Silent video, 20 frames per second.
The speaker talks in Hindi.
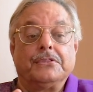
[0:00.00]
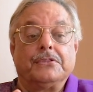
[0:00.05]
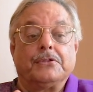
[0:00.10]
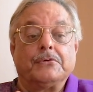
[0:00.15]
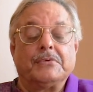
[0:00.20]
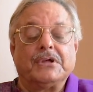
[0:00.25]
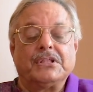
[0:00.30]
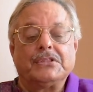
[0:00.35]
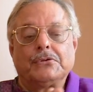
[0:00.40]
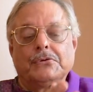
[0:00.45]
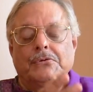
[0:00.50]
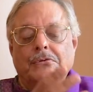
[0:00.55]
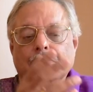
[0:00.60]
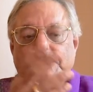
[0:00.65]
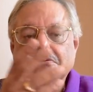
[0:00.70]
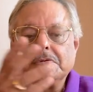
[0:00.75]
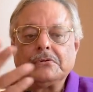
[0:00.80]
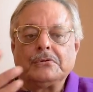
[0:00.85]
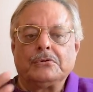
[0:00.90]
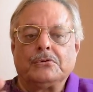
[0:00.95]
तो मैं तो
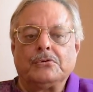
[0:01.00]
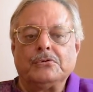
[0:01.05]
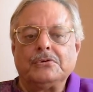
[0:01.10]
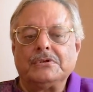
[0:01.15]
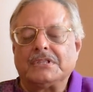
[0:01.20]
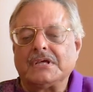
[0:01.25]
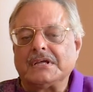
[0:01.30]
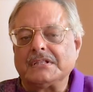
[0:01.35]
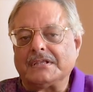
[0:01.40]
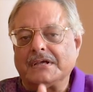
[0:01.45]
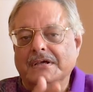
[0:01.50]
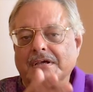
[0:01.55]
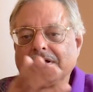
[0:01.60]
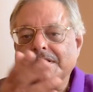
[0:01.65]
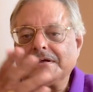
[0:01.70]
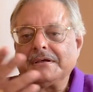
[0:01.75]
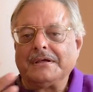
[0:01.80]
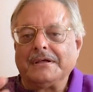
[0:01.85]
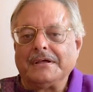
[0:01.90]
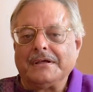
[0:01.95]
ढूंढता था
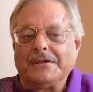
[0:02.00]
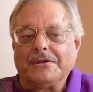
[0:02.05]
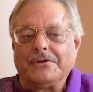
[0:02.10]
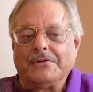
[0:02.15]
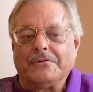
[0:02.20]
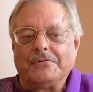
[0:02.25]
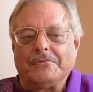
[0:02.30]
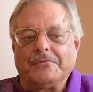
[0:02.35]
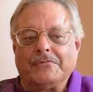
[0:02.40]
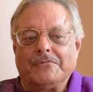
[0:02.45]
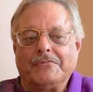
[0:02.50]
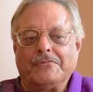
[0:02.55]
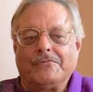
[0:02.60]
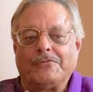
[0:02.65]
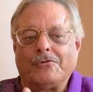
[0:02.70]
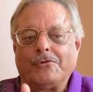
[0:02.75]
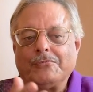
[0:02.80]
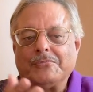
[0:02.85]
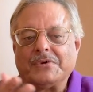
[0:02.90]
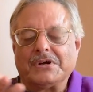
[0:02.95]

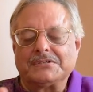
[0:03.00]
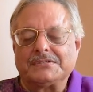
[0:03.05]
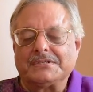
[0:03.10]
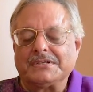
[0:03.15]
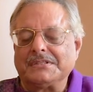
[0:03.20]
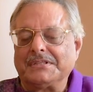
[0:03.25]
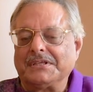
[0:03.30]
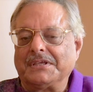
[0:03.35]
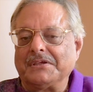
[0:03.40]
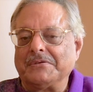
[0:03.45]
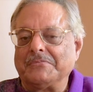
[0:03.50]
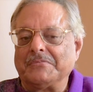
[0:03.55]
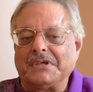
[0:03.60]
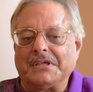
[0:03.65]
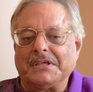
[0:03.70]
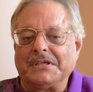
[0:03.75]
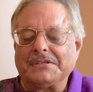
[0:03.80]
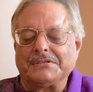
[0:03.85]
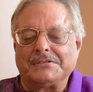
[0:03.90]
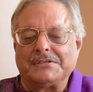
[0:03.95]
वो मकसद कि मैं
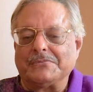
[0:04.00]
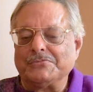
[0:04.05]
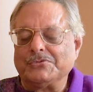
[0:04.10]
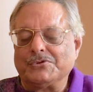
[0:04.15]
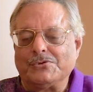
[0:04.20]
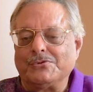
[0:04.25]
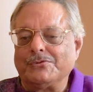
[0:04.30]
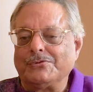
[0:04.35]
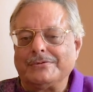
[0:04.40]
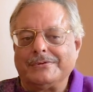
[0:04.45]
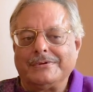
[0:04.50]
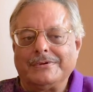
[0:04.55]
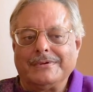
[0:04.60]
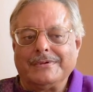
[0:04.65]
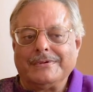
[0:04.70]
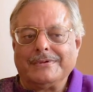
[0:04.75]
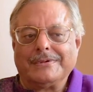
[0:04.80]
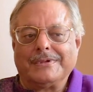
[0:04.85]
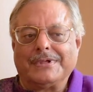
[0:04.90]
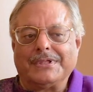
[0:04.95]
समझूं
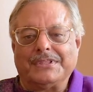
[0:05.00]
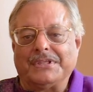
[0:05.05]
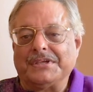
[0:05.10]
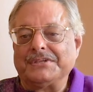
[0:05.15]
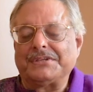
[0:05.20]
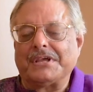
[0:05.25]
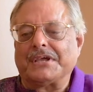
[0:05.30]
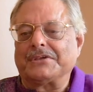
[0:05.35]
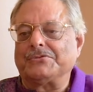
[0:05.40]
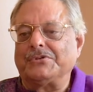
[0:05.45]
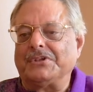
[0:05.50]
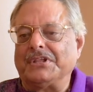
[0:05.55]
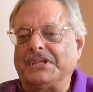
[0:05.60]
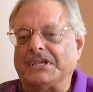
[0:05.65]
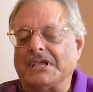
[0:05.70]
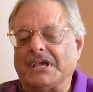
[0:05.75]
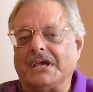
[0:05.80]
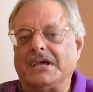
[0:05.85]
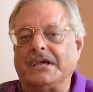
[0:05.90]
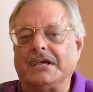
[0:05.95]
कि देश एक्चुअली
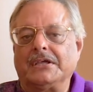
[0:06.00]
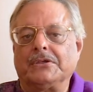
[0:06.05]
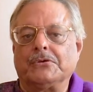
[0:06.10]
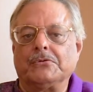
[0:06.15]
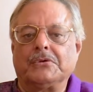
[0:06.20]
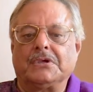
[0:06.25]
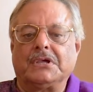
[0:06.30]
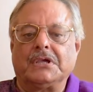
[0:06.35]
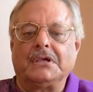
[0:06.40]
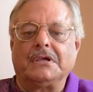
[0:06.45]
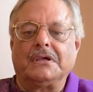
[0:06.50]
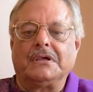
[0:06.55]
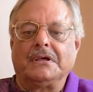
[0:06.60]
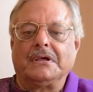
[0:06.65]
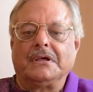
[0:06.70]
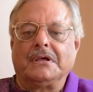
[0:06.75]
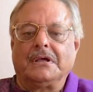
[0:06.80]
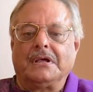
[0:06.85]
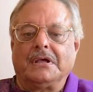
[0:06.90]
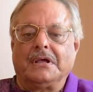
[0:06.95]
क्या है क्योंकि
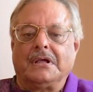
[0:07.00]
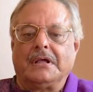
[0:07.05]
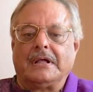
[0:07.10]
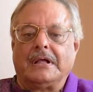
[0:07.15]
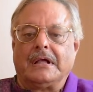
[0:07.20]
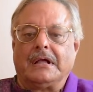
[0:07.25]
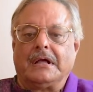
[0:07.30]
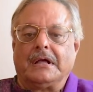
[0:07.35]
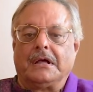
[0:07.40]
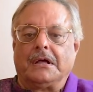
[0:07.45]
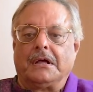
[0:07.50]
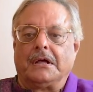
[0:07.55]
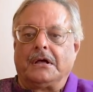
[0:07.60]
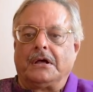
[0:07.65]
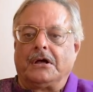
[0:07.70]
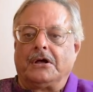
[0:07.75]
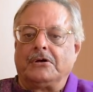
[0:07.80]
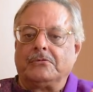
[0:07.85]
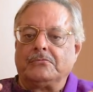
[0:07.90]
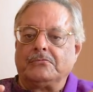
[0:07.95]

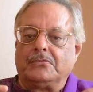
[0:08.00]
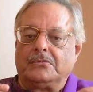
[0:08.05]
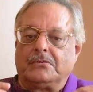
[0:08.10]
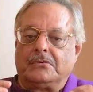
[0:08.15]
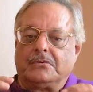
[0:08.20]
हम